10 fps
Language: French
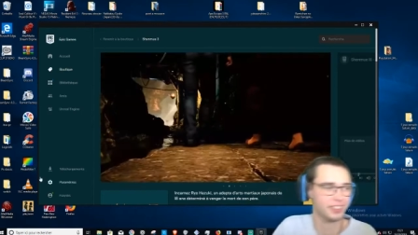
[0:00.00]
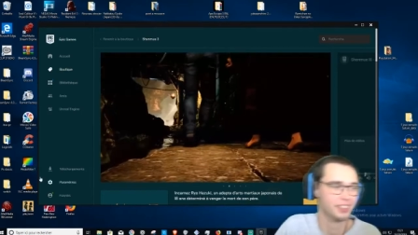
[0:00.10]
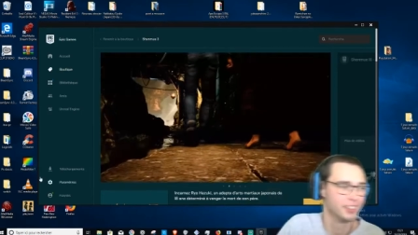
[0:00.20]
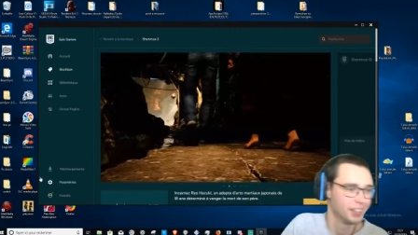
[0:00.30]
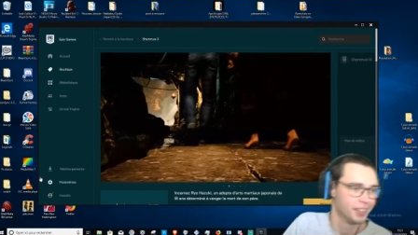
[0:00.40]
Hein.
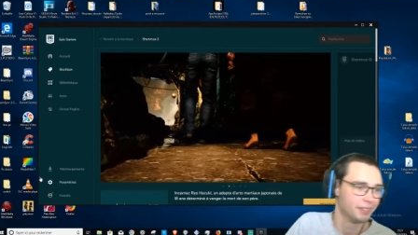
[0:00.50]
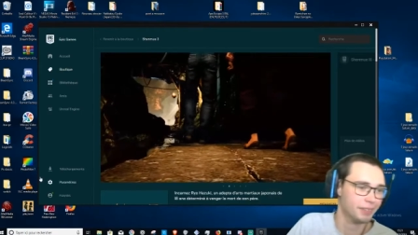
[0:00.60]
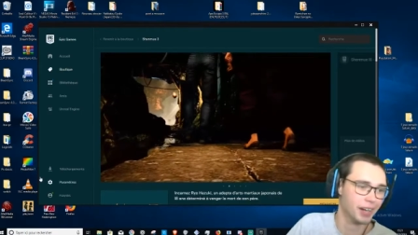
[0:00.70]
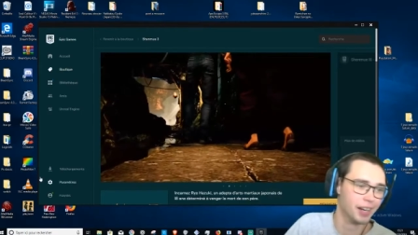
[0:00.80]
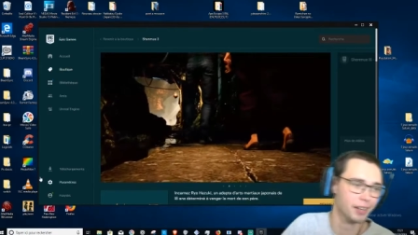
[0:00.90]

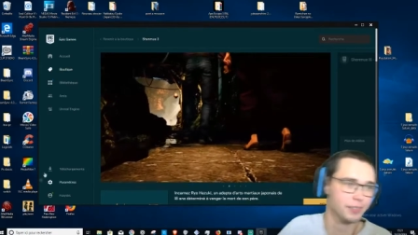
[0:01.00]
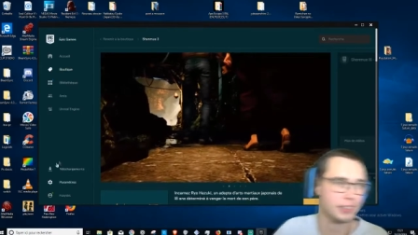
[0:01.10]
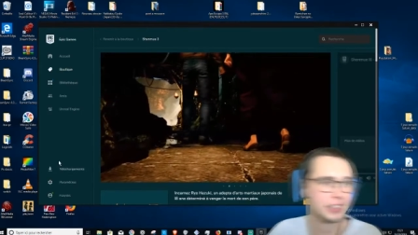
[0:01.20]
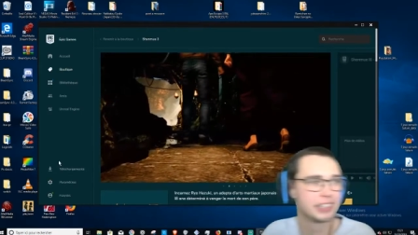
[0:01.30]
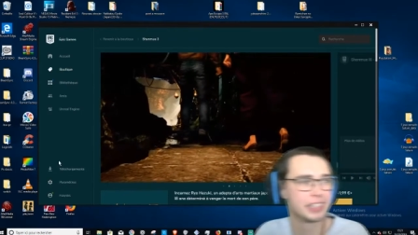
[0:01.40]
Mais lui, il
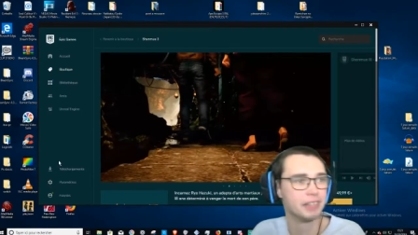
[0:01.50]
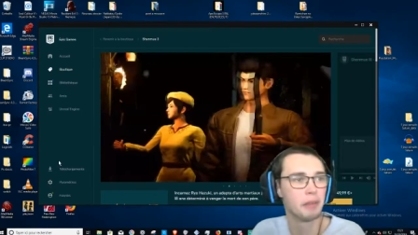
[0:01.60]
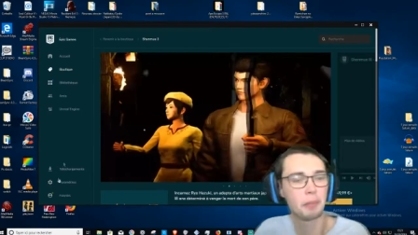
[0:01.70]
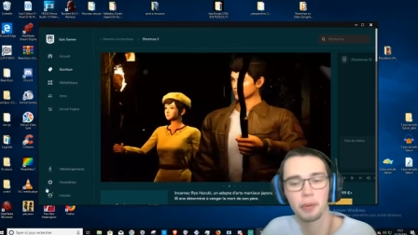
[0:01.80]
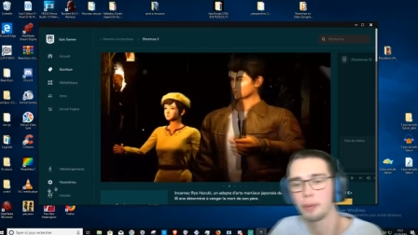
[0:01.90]
disait qu'il
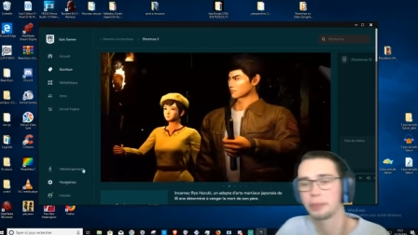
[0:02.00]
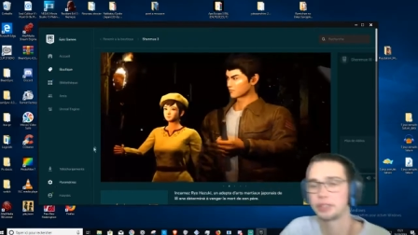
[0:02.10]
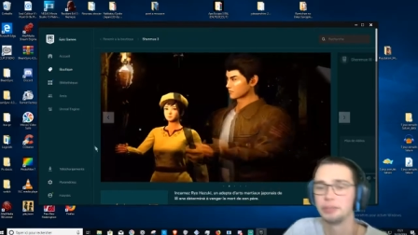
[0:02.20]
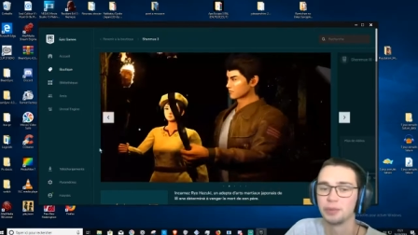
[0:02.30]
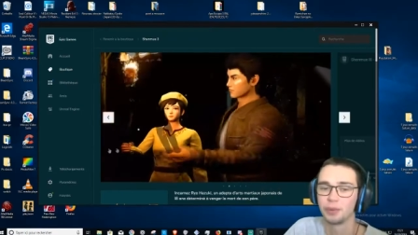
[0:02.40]
avait peur hein, pour
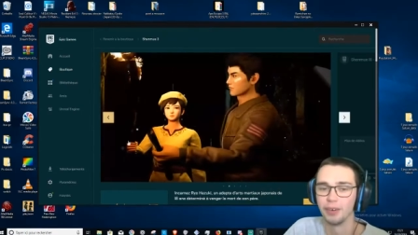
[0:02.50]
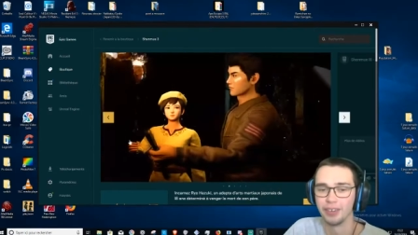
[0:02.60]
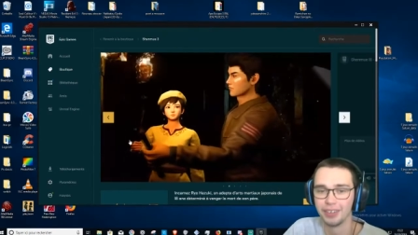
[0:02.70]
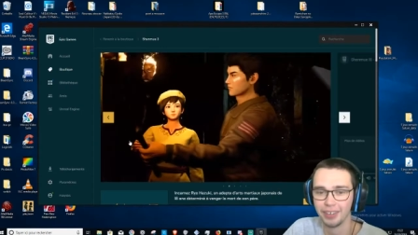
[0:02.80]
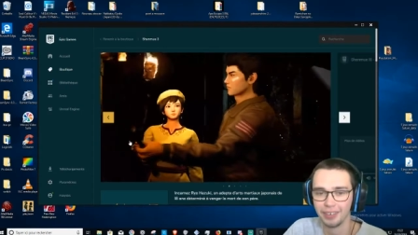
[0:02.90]
Shenmue 3.
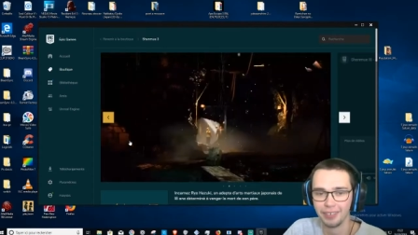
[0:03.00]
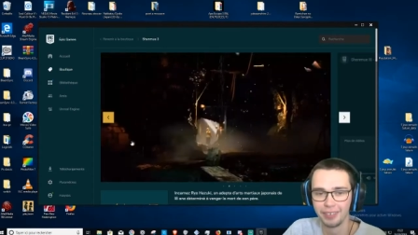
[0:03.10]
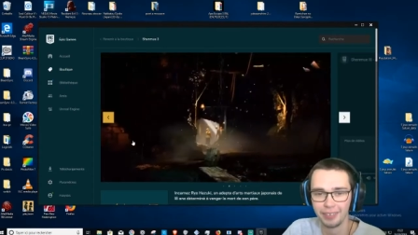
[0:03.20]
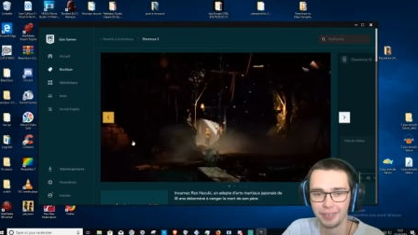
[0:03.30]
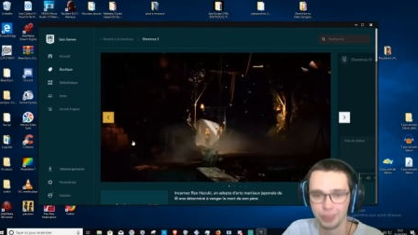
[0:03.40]

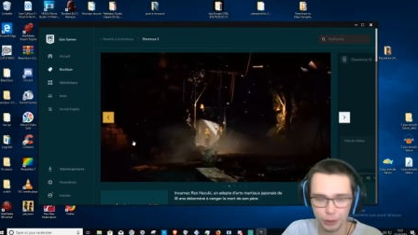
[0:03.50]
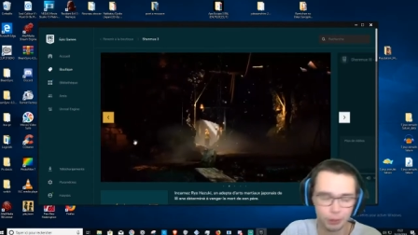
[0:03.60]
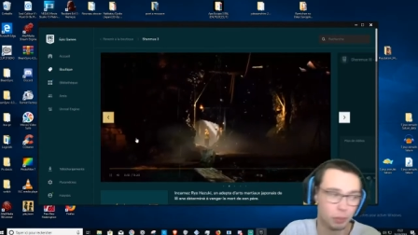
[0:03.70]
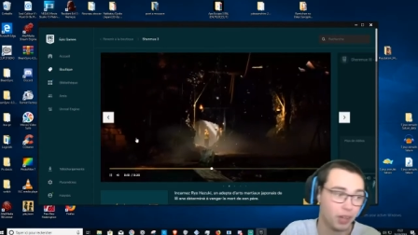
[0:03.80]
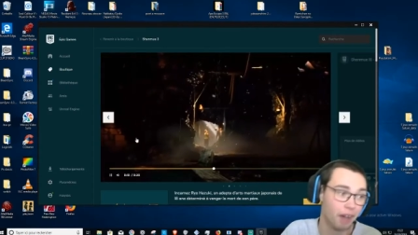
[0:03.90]
Juste
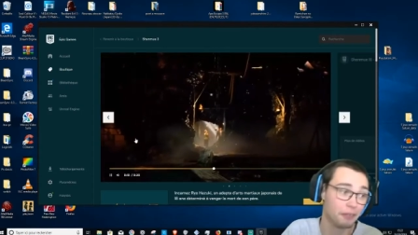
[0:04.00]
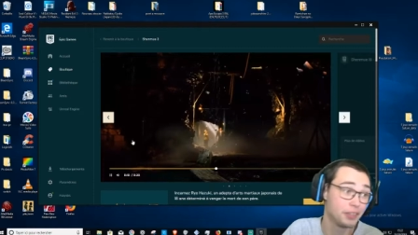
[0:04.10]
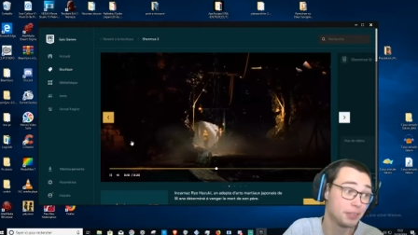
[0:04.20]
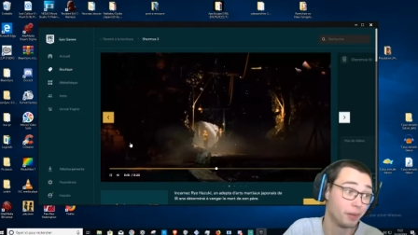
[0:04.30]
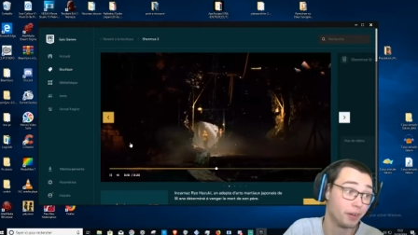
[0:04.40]
pour le
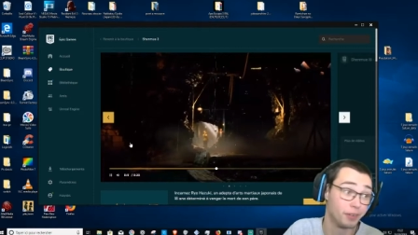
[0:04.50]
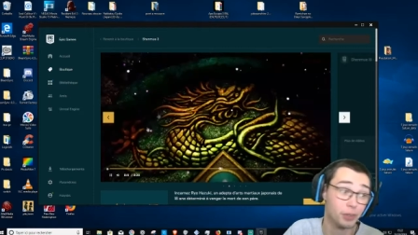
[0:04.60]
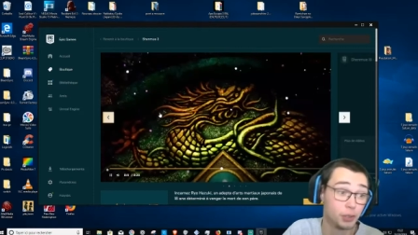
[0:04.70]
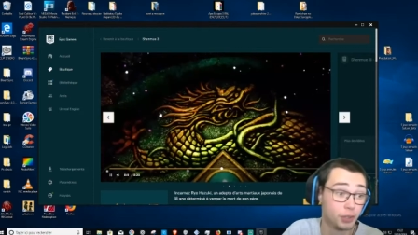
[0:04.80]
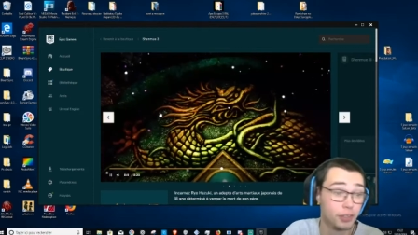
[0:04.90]
graphisme.
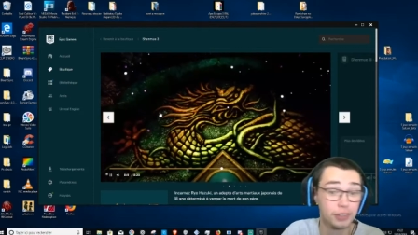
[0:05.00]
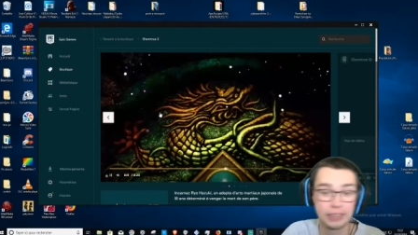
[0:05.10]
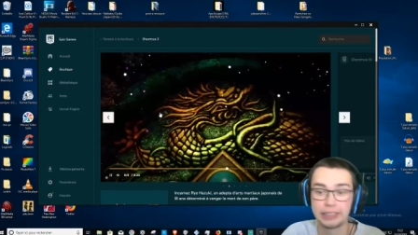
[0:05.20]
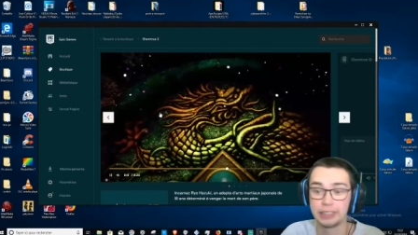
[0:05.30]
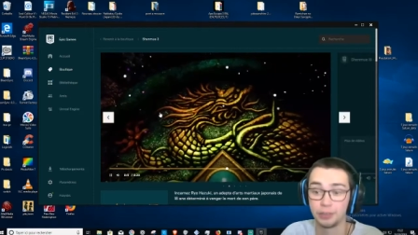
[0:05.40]
Le jeu,
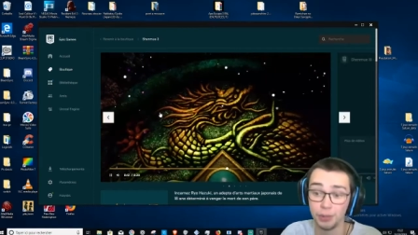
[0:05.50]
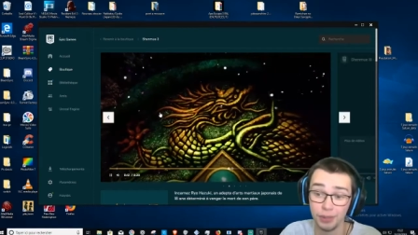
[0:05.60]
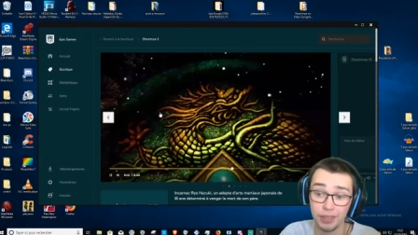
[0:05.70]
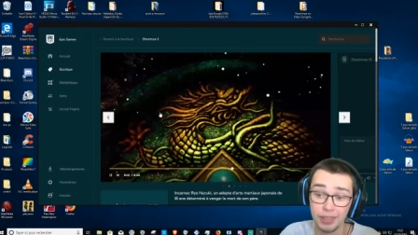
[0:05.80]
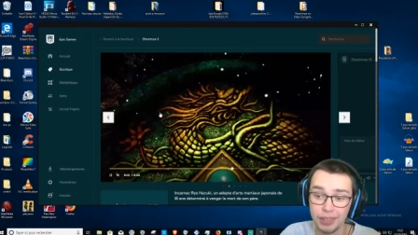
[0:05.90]
déjà
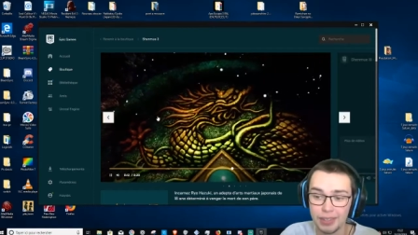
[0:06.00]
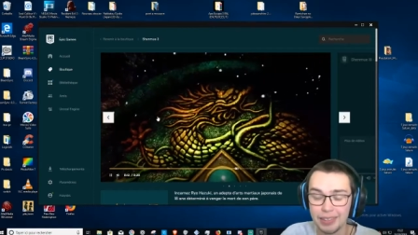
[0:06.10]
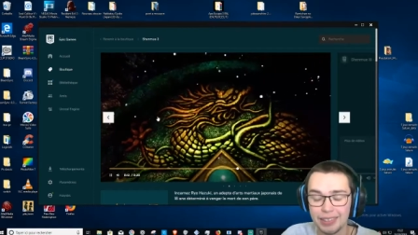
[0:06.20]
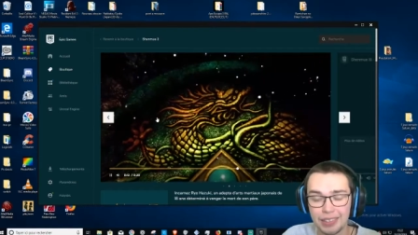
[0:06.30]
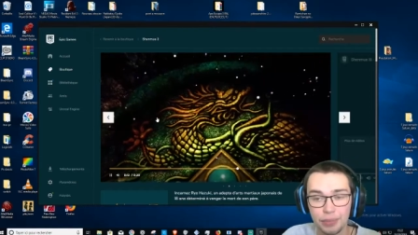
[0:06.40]
d'une,
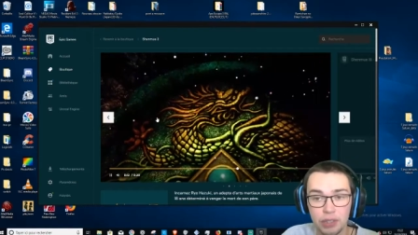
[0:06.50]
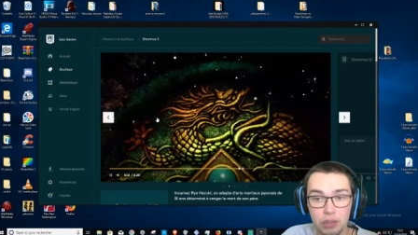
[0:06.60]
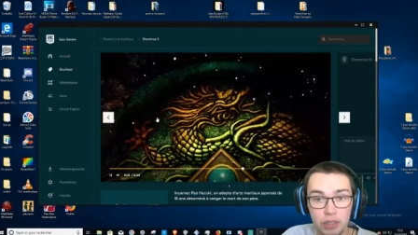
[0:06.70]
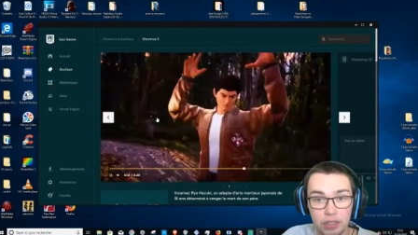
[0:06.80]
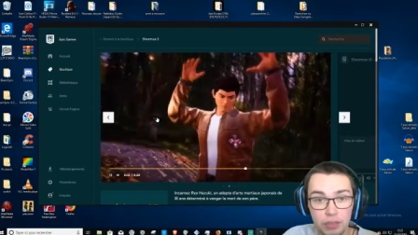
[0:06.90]
ça faisait
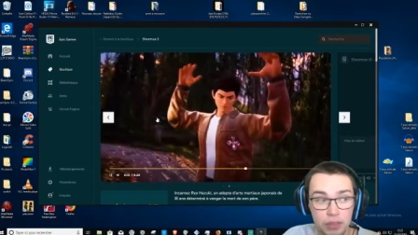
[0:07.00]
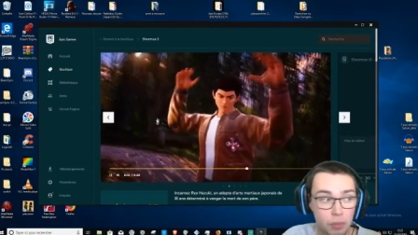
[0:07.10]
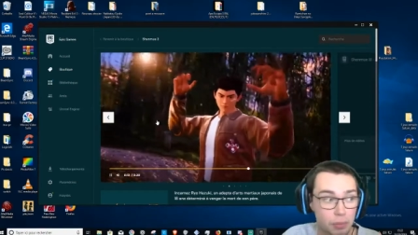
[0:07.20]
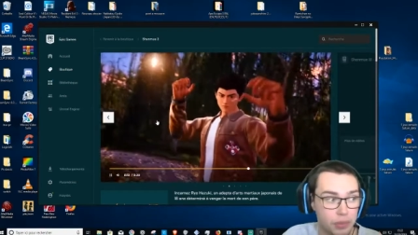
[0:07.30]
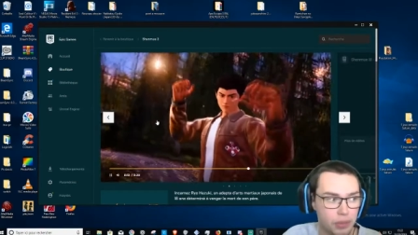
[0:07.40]
quoi Ça faisait
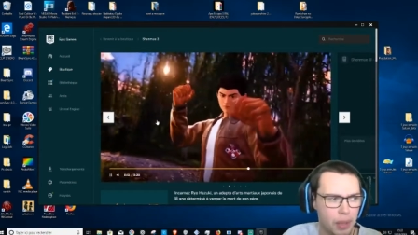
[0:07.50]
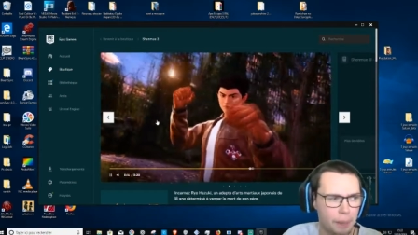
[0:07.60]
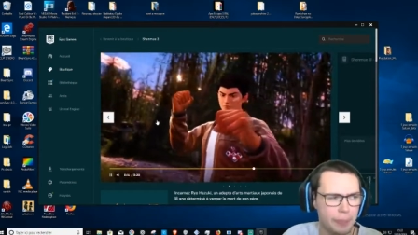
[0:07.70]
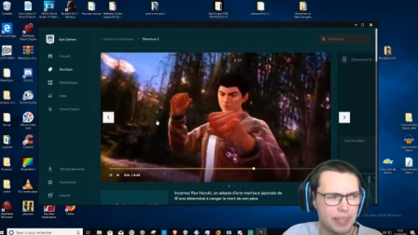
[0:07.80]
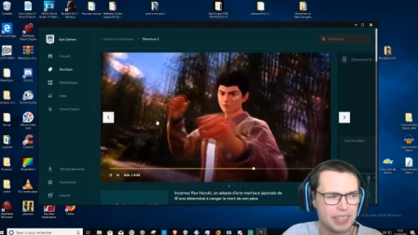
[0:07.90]
depuis que la
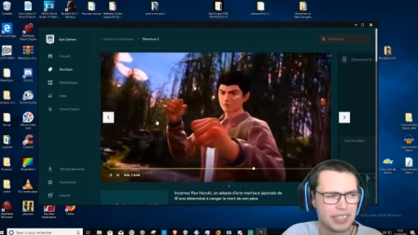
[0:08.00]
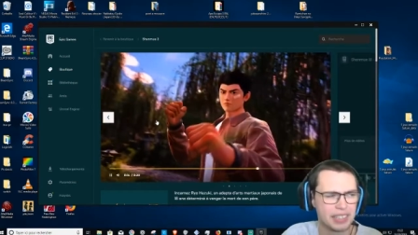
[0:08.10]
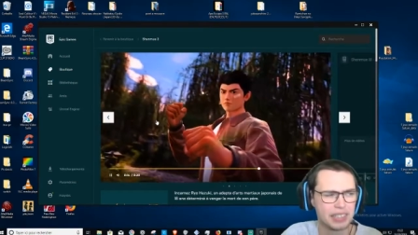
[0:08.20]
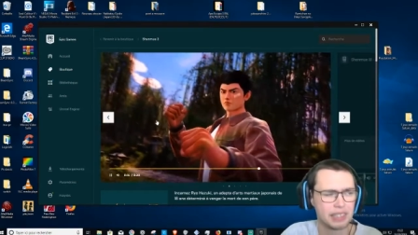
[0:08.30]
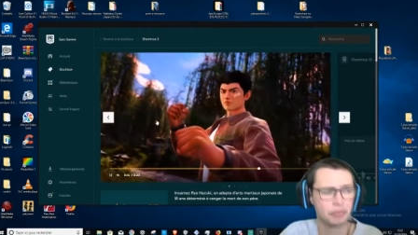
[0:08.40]
PS4
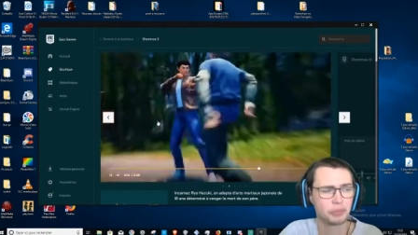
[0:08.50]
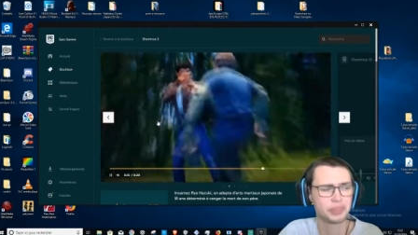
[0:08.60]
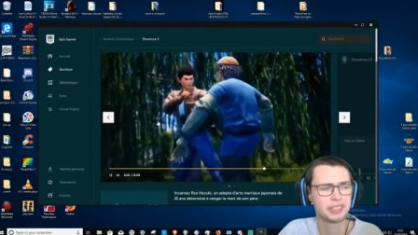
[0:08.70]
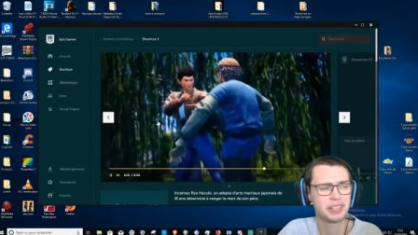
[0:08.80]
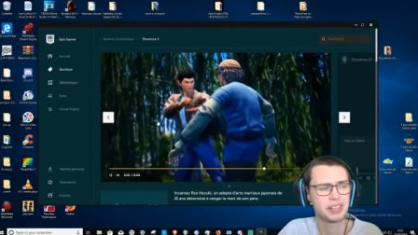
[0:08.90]
était
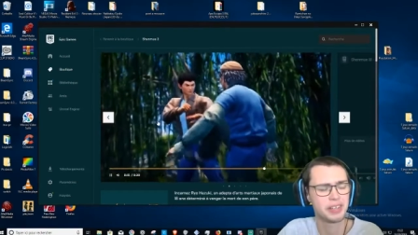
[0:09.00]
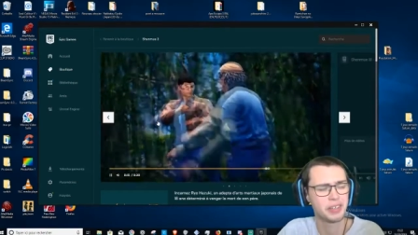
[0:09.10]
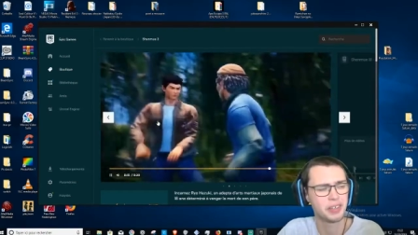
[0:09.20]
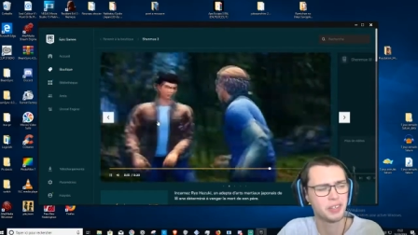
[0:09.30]
annoncée.